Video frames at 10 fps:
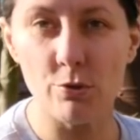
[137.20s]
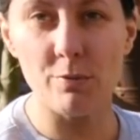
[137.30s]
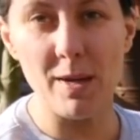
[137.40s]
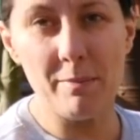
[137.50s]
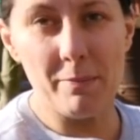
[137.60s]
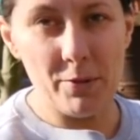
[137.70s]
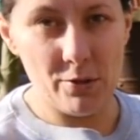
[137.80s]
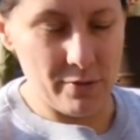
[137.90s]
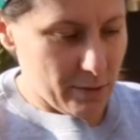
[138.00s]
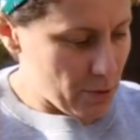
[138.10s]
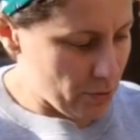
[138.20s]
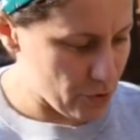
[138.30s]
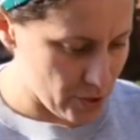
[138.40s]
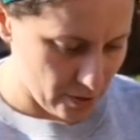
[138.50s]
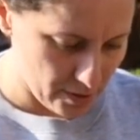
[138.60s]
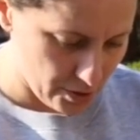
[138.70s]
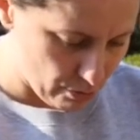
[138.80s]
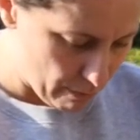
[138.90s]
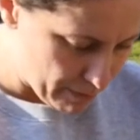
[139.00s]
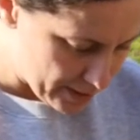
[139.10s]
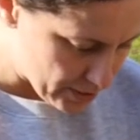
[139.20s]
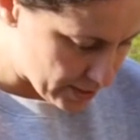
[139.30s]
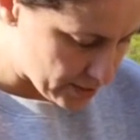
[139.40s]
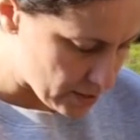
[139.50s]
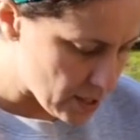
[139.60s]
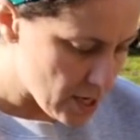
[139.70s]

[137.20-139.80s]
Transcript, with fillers: roku robiłam papierowe i mi to wszystko zaczęło pleśnieć.